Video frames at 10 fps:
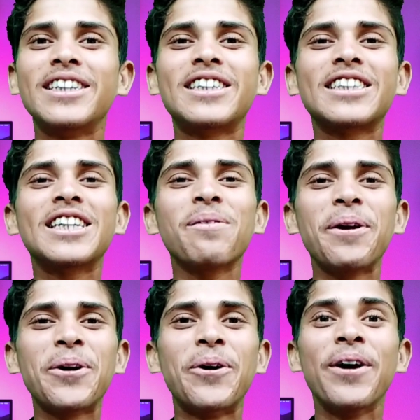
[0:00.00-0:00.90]
इंटरेस्टिंग
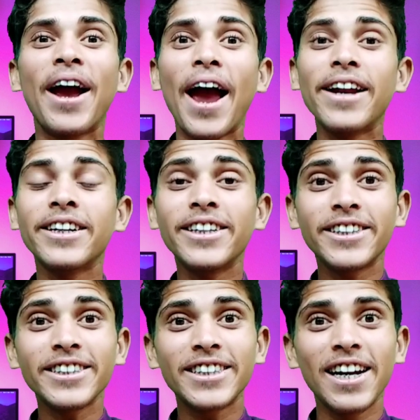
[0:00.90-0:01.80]
वीडियो एंड
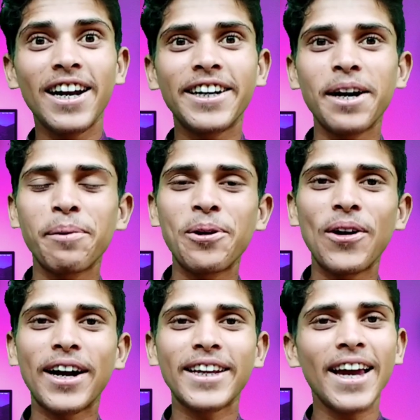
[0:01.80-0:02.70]
एडिटिंग से रिलेटेड वीडियो
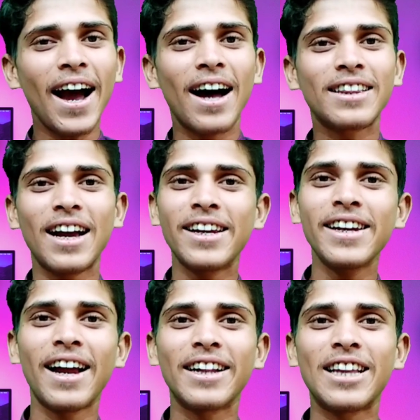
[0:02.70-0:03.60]
लेकर के आता
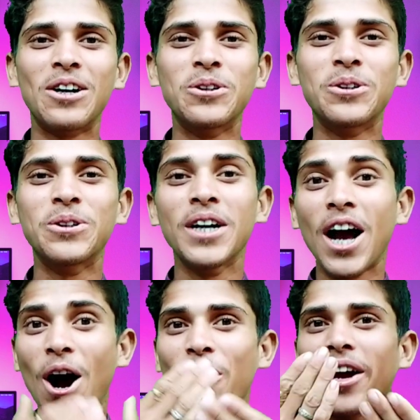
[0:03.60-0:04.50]
ही रहता हूँ
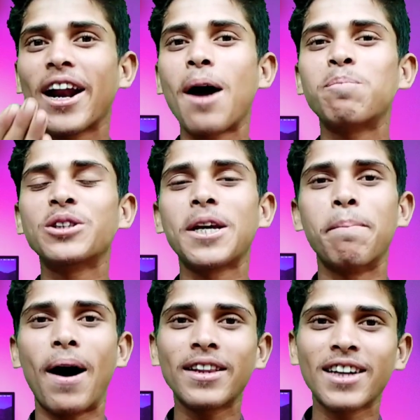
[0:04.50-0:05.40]
और अगर आप मुझसे
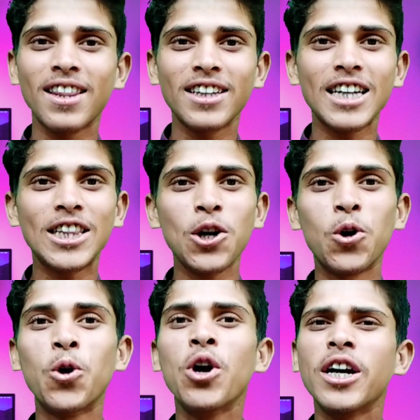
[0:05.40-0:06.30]
बात करना चाहते हो